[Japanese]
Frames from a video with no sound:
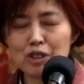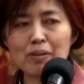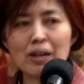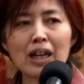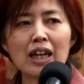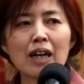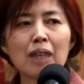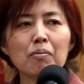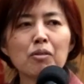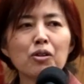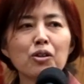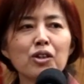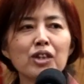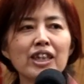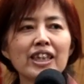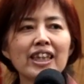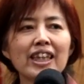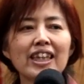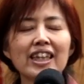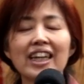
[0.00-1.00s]
う馬がも
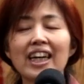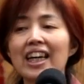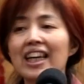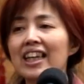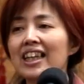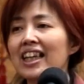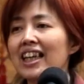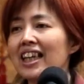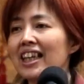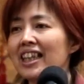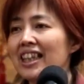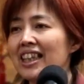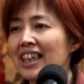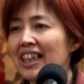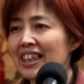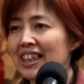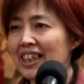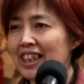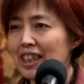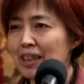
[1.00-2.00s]
う息だえだえに
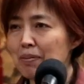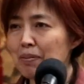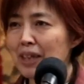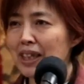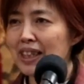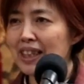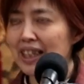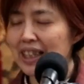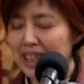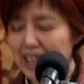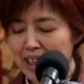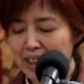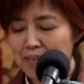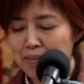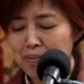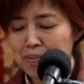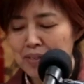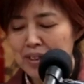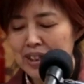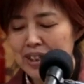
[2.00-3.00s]
なってしまってね、